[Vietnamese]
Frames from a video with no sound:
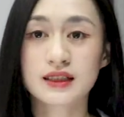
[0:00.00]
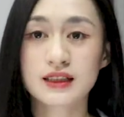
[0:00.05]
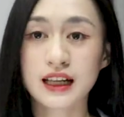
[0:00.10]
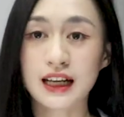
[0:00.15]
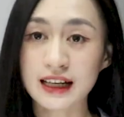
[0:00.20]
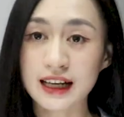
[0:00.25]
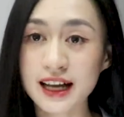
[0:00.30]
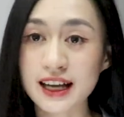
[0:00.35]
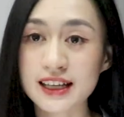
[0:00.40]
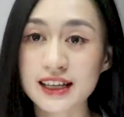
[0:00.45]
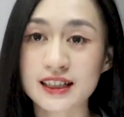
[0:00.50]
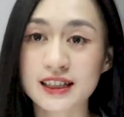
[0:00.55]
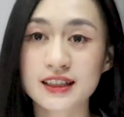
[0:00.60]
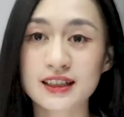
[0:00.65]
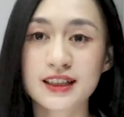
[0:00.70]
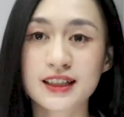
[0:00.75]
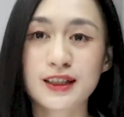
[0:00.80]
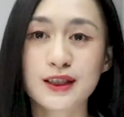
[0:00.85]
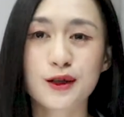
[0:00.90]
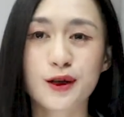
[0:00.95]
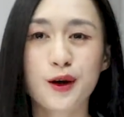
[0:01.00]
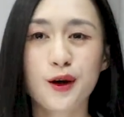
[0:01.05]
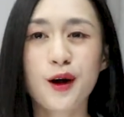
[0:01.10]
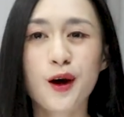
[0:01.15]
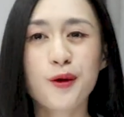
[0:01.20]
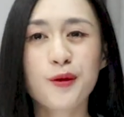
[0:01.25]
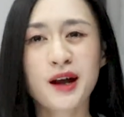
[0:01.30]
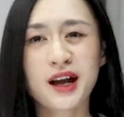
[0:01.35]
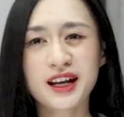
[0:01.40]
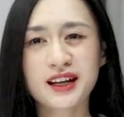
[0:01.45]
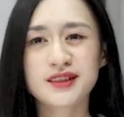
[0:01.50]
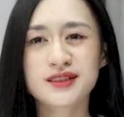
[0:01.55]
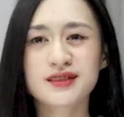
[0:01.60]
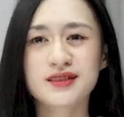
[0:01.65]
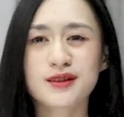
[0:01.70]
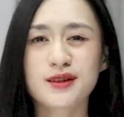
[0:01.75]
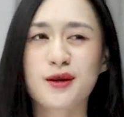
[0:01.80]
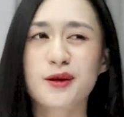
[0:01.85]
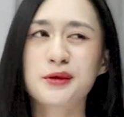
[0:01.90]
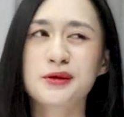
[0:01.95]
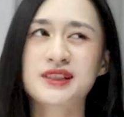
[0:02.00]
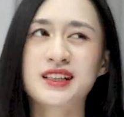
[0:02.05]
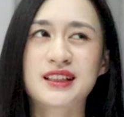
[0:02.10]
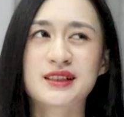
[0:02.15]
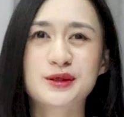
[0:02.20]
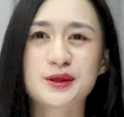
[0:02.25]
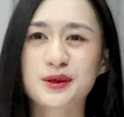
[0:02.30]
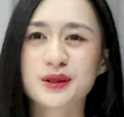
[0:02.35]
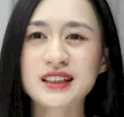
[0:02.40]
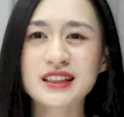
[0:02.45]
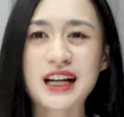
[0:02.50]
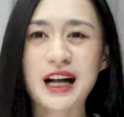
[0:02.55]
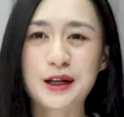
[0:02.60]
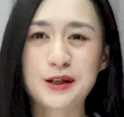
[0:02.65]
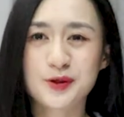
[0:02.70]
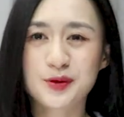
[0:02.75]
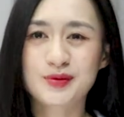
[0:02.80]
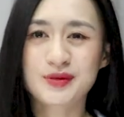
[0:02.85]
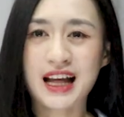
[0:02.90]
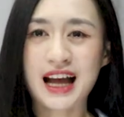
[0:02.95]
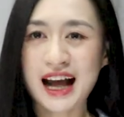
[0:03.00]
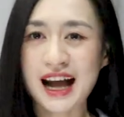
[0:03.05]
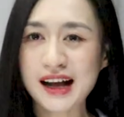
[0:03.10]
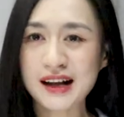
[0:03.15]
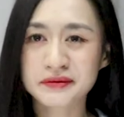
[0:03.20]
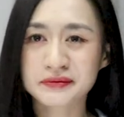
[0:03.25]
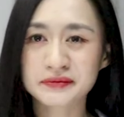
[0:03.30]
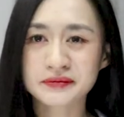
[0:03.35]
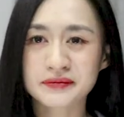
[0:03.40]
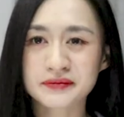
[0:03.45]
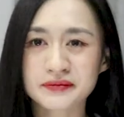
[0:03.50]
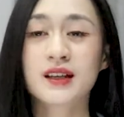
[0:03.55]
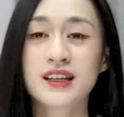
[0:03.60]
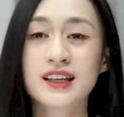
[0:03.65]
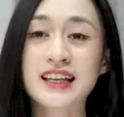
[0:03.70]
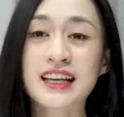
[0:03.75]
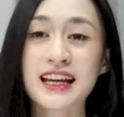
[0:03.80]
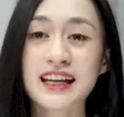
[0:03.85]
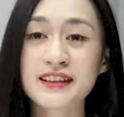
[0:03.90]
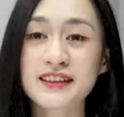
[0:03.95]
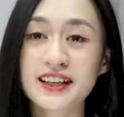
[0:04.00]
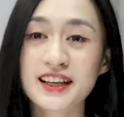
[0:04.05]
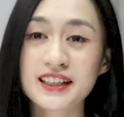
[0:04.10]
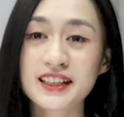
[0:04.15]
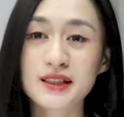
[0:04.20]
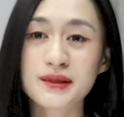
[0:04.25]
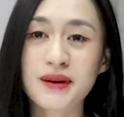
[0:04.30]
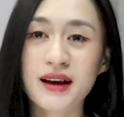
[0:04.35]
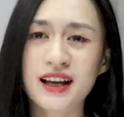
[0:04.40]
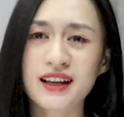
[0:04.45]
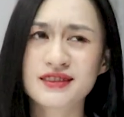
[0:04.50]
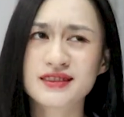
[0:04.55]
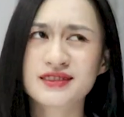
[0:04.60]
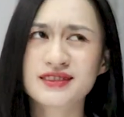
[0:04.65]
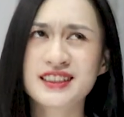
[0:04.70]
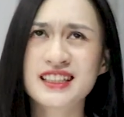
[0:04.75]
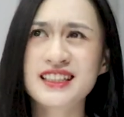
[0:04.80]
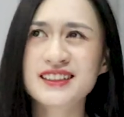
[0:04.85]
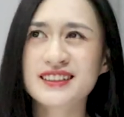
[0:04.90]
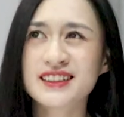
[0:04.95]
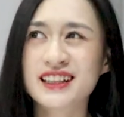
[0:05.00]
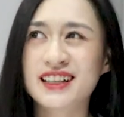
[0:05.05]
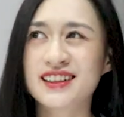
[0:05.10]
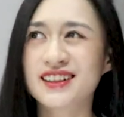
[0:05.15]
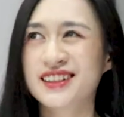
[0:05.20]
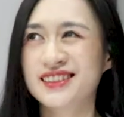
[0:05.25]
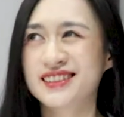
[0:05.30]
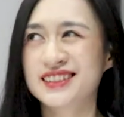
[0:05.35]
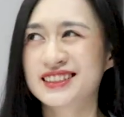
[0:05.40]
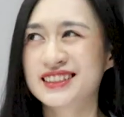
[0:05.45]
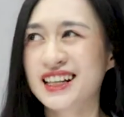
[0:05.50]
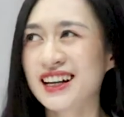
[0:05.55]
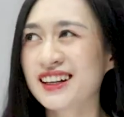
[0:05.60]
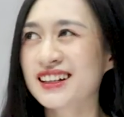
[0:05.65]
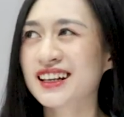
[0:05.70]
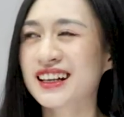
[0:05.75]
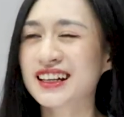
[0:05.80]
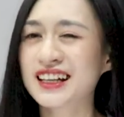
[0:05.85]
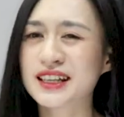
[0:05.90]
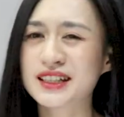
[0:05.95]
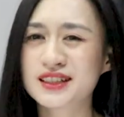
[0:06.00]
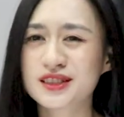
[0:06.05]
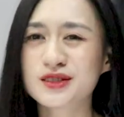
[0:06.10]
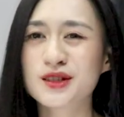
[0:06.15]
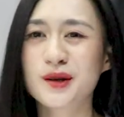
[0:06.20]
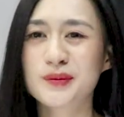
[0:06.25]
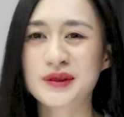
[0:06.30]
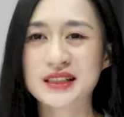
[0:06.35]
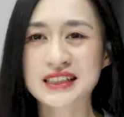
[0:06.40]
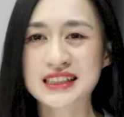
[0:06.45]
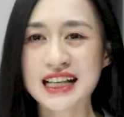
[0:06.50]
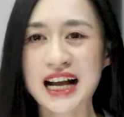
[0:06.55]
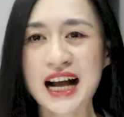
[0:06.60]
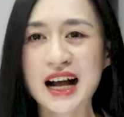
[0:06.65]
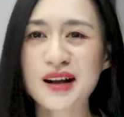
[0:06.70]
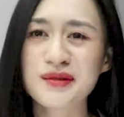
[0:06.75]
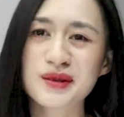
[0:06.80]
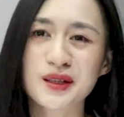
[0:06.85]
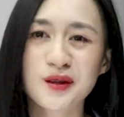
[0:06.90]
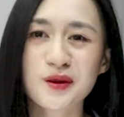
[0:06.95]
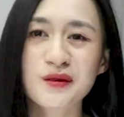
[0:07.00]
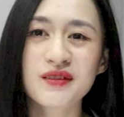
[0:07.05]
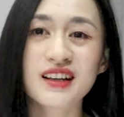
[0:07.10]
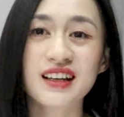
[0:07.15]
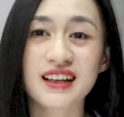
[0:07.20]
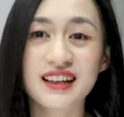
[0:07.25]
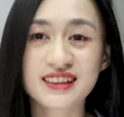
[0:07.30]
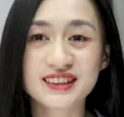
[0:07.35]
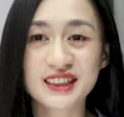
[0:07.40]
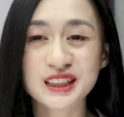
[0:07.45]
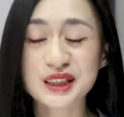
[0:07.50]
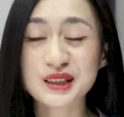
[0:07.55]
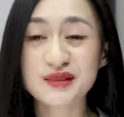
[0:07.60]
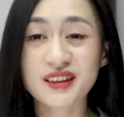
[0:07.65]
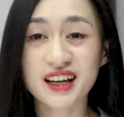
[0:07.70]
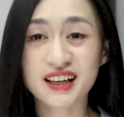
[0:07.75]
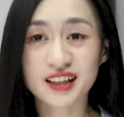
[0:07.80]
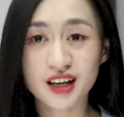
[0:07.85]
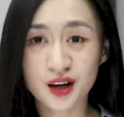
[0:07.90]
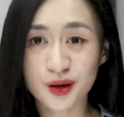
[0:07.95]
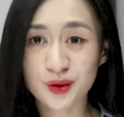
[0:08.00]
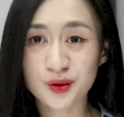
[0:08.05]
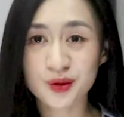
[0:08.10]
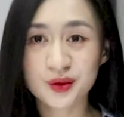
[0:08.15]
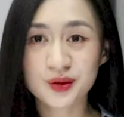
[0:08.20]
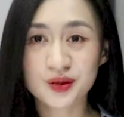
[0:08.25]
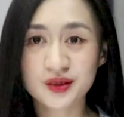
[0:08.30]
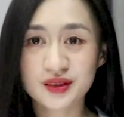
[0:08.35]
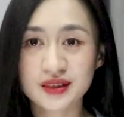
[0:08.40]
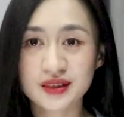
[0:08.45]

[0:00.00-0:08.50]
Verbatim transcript: Cái này thì nó hầu hết nó dành cho tất cả chúng ta. Khi nghe đến đây thì bạn nghĩ rằng là ờ chắc cái này chừa mình ra, mình không phải là người như vậy đâu.